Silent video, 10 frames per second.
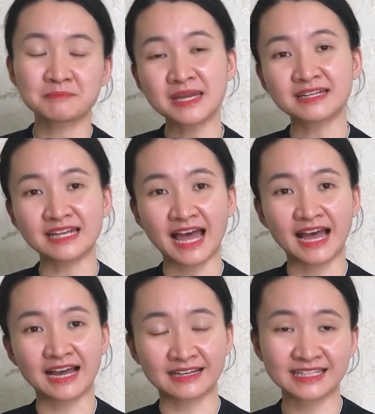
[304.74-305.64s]
biết
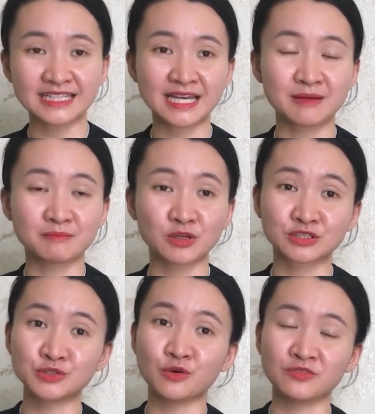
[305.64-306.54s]
là khi à, mọi
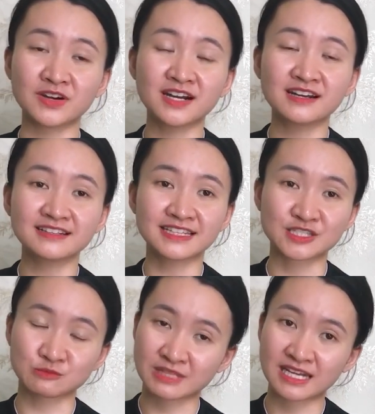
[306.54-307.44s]
thứ đổ vỡ thì
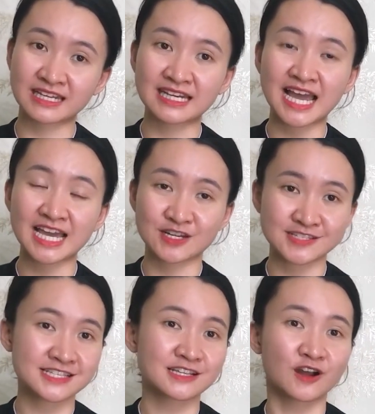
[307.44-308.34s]
chúng ta lấy lại nó
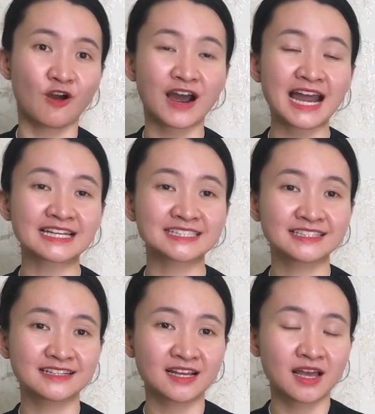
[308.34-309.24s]
sẽ rất khó khăn
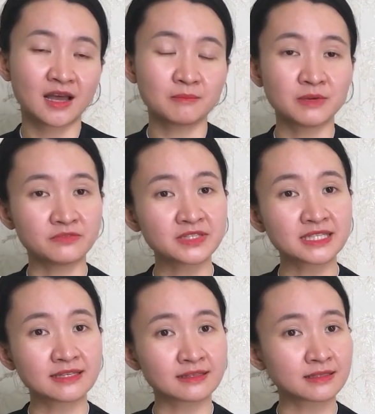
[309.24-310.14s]
bởi
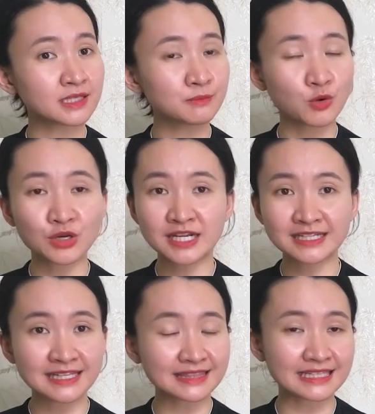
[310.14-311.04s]
vì những mối
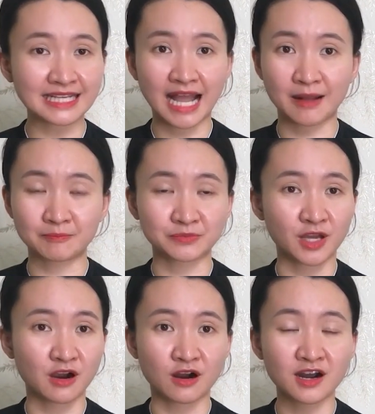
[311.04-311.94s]
liên kết tình cảm
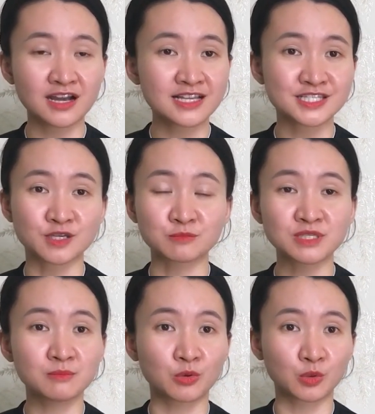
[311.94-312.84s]
nó
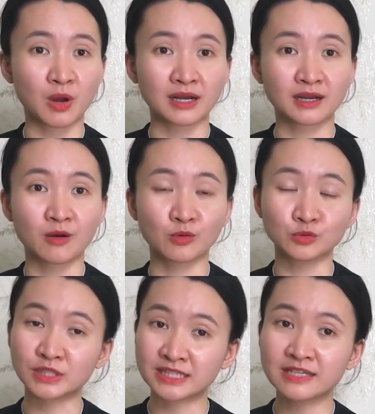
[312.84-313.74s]
giống như một quả cầu
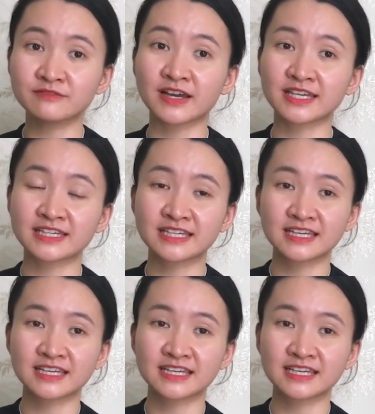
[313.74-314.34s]
thủy tinh vậy